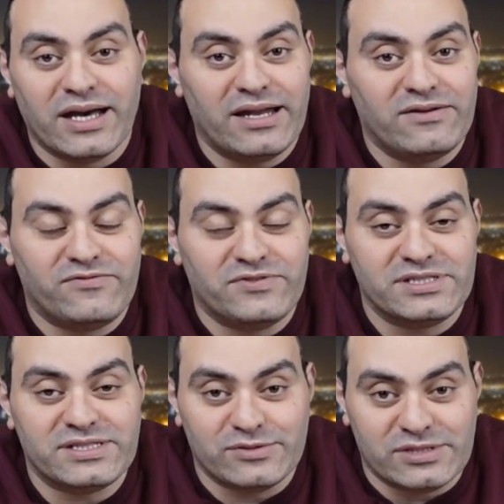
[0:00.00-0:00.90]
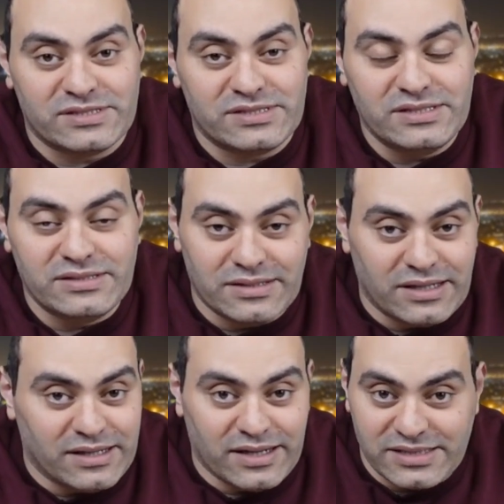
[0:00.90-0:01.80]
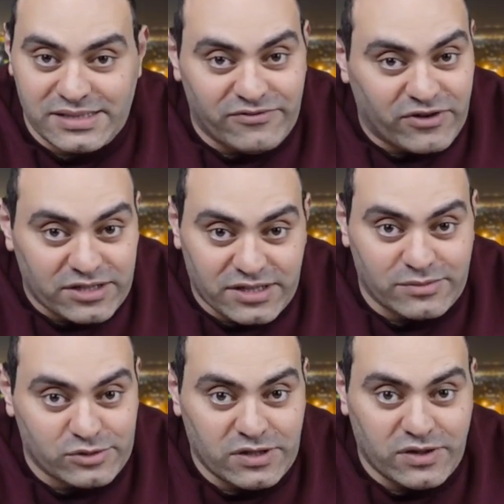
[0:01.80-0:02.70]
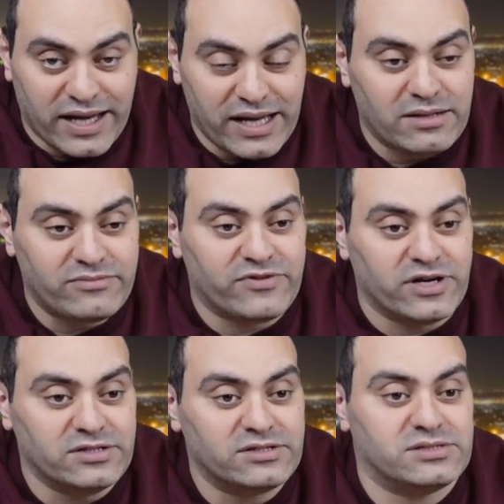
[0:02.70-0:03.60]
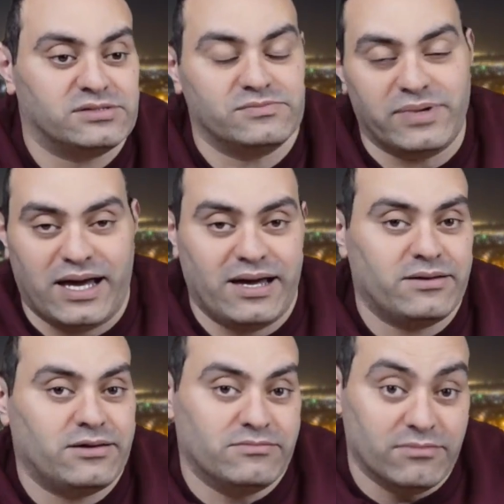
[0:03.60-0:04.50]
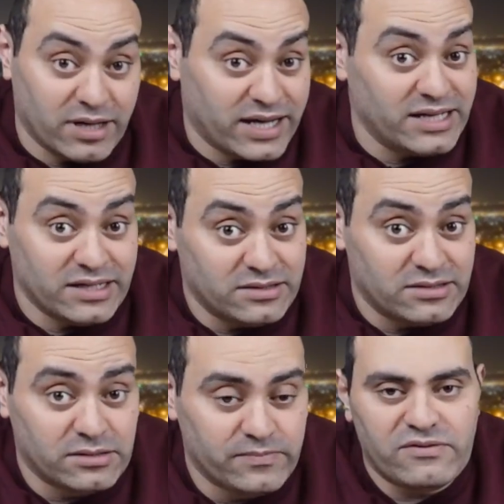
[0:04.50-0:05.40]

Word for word: 1069 آه، حذاء فقط على مستوى العالم فاديداس بيعاه بغالي جدا